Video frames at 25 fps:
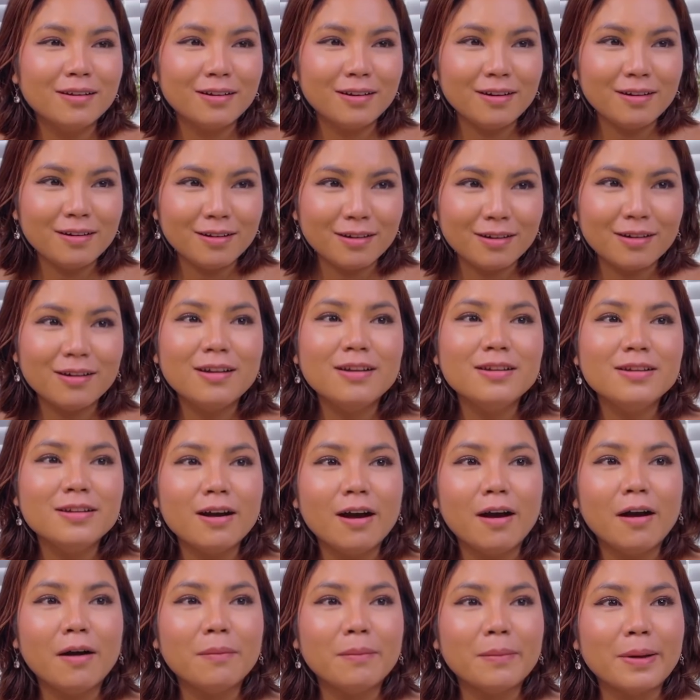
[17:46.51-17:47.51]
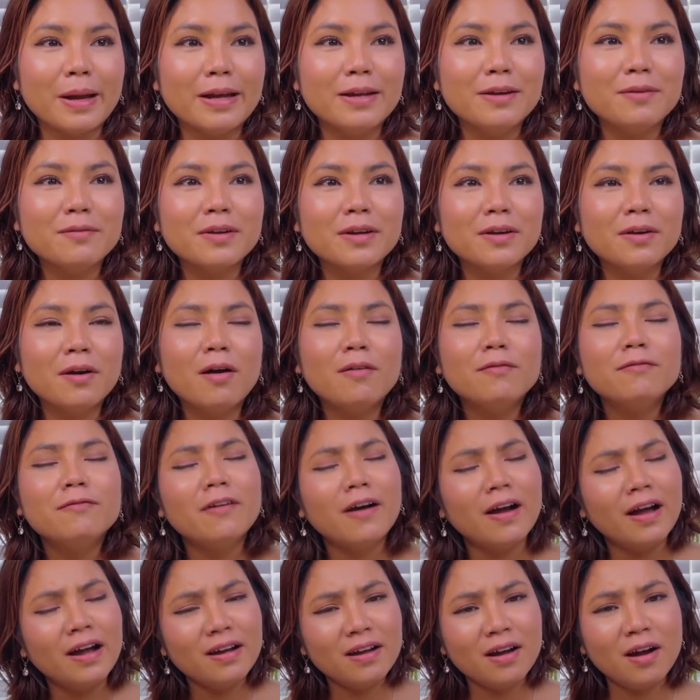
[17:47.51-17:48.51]
rất là giận mẹ giống kiểu không
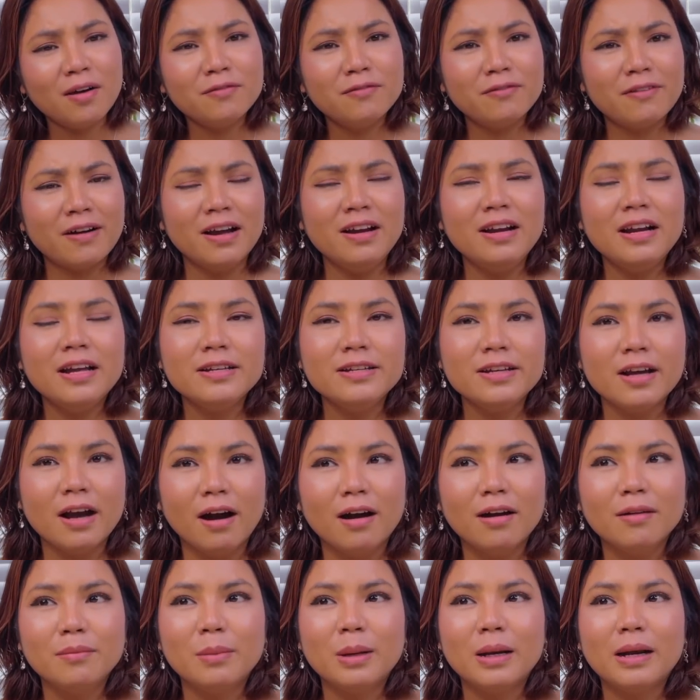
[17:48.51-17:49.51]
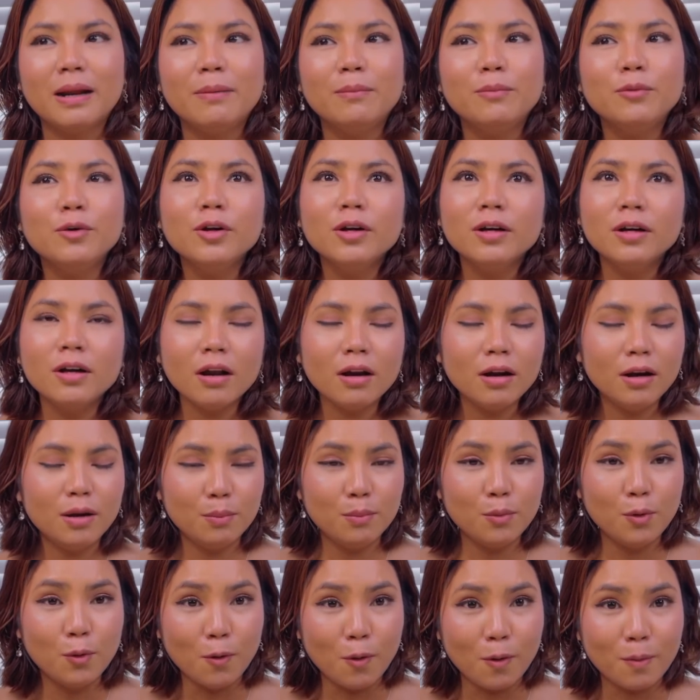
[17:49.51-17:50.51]
phải không phải là giận mà là Mary rất là
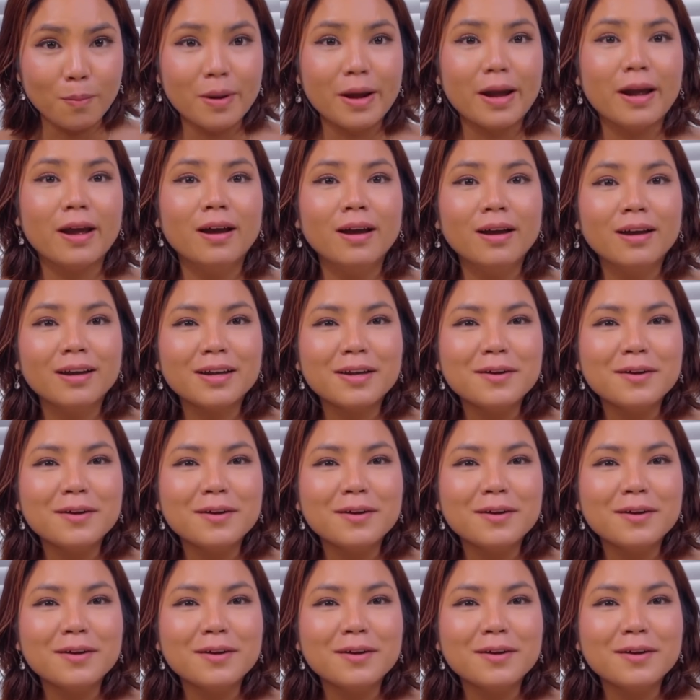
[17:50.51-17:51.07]
buồn mẹ